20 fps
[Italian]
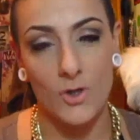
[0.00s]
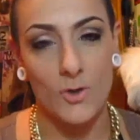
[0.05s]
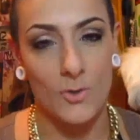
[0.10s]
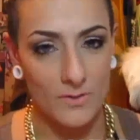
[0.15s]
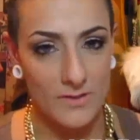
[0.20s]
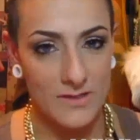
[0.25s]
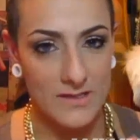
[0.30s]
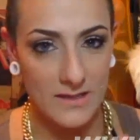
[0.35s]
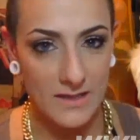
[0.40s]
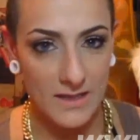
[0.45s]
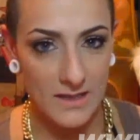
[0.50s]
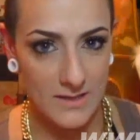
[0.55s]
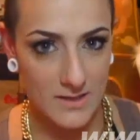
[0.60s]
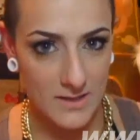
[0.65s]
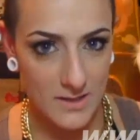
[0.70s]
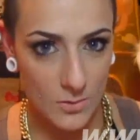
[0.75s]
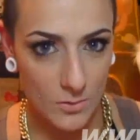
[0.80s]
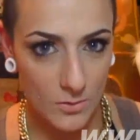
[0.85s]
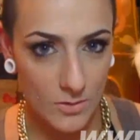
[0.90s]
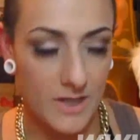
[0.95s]
in
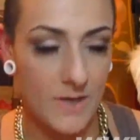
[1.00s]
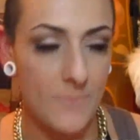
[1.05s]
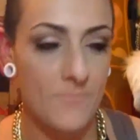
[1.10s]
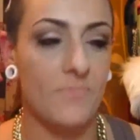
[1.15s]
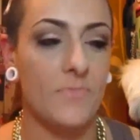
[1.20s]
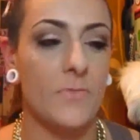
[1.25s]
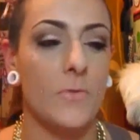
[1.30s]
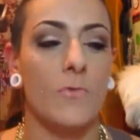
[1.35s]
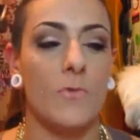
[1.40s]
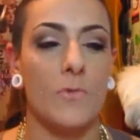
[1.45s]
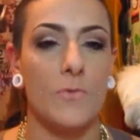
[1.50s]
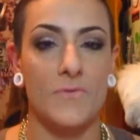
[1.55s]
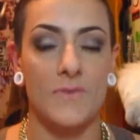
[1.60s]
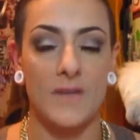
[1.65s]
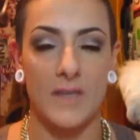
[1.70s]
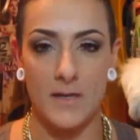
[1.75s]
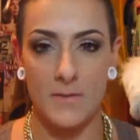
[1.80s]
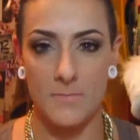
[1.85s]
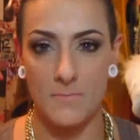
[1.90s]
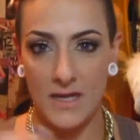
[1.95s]
considerazione. Dovrò
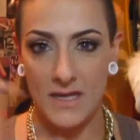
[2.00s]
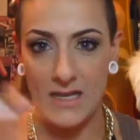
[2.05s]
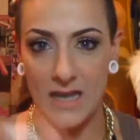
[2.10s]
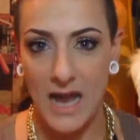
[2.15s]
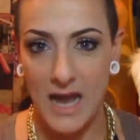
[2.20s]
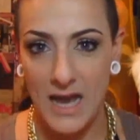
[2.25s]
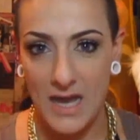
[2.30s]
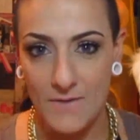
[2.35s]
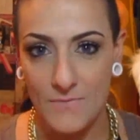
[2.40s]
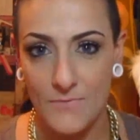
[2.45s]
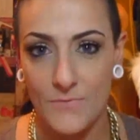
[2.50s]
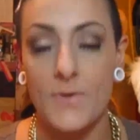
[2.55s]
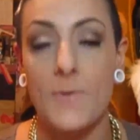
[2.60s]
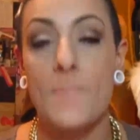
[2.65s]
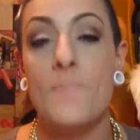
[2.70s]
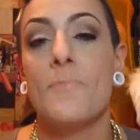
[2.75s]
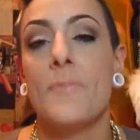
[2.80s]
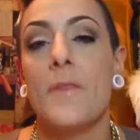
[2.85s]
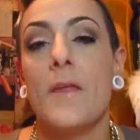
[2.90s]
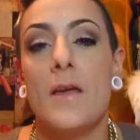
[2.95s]
fare il My
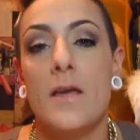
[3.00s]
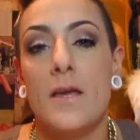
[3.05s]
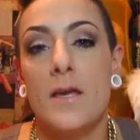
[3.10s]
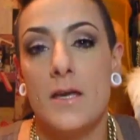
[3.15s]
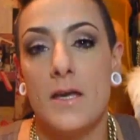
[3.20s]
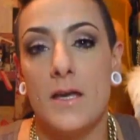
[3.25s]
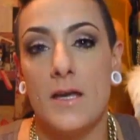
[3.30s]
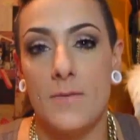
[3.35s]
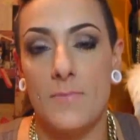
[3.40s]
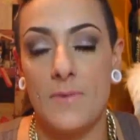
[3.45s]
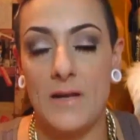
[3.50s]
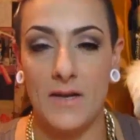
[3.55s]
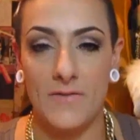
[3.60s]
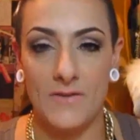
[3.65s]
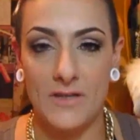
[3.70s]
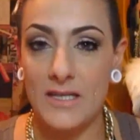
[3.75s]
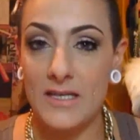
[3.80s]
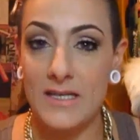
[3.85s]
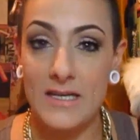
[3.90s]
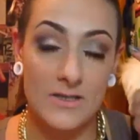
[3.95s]
Life, eh, me
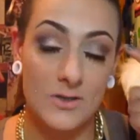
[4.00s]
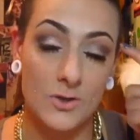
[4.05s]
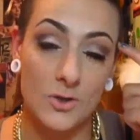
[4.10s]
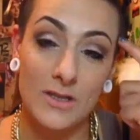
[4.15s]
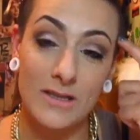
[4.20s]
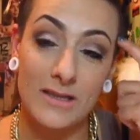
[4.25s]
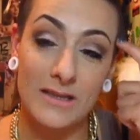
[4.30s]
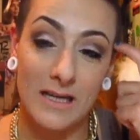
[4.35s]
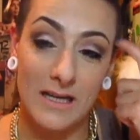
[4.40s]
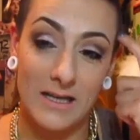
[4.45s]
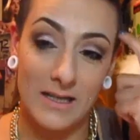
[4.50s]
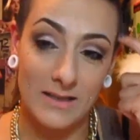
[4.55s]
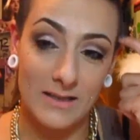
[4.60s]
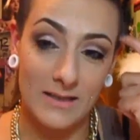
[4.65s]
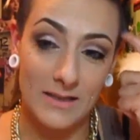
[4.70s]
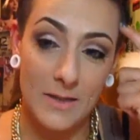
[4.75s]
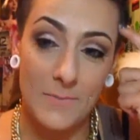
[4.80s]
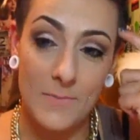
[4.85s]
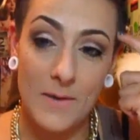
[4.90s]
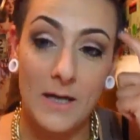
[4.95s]
l'avete chiesto in
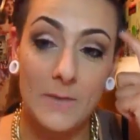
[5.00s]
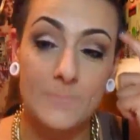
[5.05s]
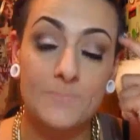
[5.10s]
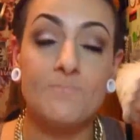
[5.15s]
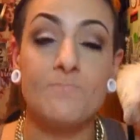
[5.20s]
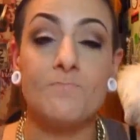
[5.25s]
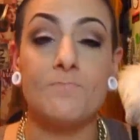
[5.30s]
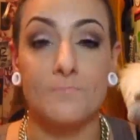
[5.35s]
tante, ma